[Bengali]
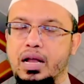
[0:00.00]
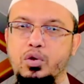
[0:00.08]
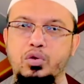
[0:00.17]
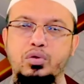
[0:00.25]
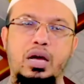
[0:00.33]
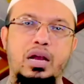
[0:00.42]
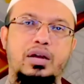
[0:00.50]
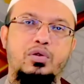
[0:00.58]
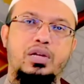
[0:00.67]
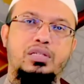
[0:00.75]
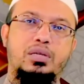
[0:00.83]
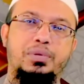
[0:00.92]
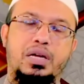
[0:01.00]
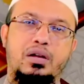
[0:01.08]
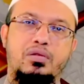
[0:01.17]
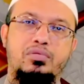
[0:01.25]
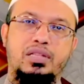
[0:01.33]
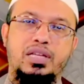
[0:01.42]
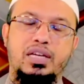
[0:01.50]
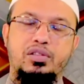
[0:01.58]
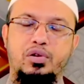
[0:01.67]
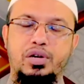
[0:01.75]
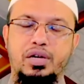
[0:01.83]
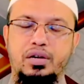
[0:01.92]
কালো কালার করা যাবে না কারণ তাতে এক
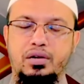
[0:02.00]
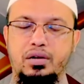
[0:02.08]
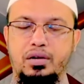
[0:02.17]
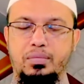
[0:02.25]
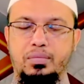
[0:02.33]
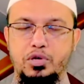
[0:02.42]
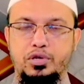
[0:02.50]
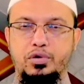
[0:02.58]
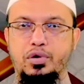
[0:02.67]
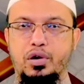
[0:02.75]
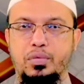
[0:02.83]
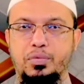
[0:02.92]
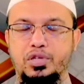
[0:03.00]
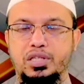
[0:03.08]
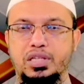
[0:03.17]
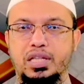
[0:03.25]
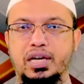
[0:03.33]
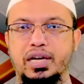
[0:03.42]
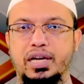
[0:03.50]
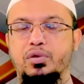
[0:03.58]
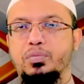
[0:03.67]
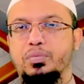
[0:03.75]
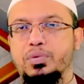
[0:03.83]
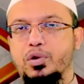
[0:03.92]
ধরনের বয়স লুকানোর প্রচেষ্টা থাকে
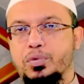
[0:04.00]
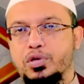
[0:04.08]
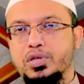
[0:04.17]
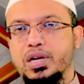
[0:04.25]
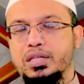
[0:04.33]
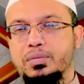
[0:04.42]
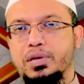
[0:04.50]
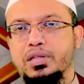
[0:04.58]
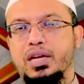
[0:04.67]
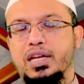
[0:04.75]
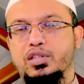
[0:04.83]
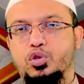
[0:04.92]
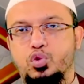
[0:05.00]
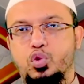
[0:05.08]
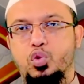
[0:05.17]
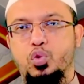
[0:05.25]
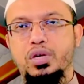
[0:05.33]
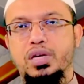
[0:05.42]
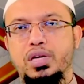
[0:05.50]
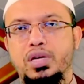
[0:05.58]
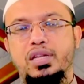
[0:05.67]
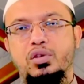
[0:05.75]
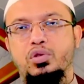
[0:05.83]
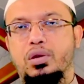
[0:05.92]
এখন কেউ প্রশ্ন রাখতে পারেন তাহলে একজন তরুণ
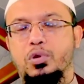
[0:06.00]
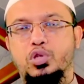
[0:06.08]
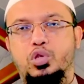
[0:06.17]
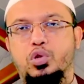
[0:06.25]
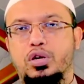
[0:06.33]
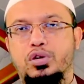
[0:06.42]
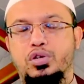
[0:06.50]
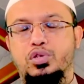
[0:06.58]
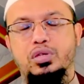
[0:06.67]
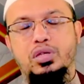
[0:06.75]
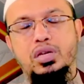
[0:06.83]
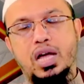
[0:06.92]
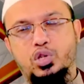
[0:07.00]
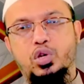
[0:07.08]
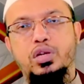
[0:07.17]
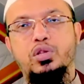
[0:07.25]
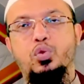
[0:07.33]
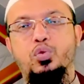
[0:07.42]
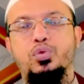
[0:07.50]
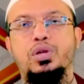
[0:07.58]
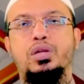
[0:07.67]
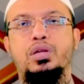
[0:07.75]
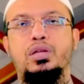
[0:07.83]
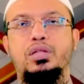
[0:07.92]
তিনি তো আর বয়স লুকানোর কিছু নেই তিনি আসলেই তরুণ
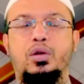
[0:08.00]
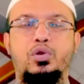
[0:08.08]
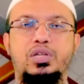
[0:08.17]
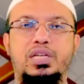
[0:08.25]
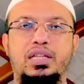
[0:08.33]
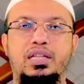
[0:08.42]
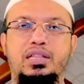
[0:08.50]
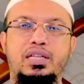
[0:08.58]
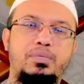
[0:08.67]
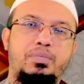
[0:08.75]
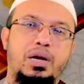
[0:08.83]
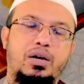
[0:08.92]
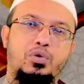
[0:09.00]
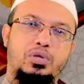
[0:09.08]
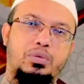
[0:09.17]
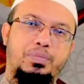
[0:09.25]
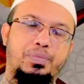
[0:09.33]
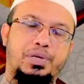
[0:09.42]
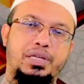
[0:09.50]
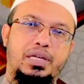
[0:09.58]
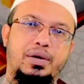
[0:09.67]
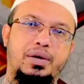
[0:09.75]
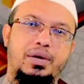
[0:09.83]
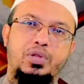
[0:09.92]
তাহলে সেক্ষেত্রে তিনি ব্লাক করতে পারবেন
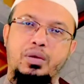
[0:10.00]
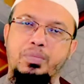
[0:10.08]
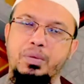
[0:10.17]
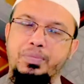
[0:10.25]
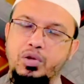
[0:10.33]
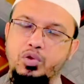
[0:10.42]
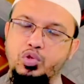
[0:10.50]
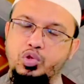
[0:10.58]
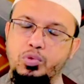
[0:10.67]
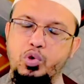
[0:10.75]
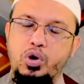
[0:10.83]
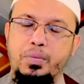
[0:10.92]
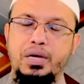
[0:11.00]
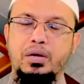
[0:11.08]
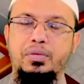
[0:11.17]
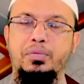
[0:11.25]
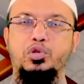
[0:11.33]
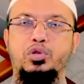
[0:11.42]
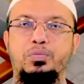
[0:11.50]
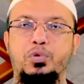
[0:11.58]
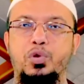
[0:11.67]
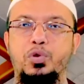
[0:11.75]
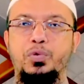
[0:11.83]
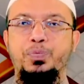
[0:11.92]
কিনা তো এর ব্যাপারেও জমহুরুল আমাকে আমার বক্তব্য
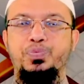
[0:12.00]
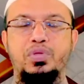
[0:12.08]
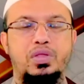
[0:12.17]
হলো